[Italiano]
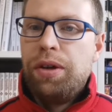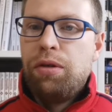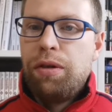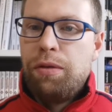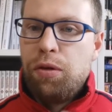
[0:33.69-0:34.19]

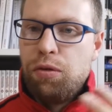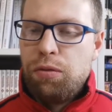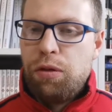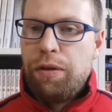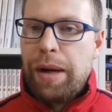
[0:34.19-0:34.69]
nuovi,
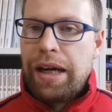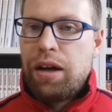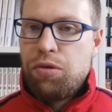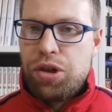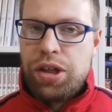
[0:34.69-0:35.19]
nuovi,
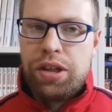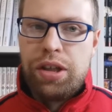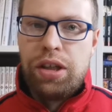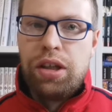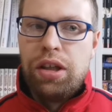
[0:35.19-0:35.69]
manga
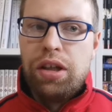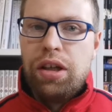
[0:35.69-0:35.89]
usciti, eh,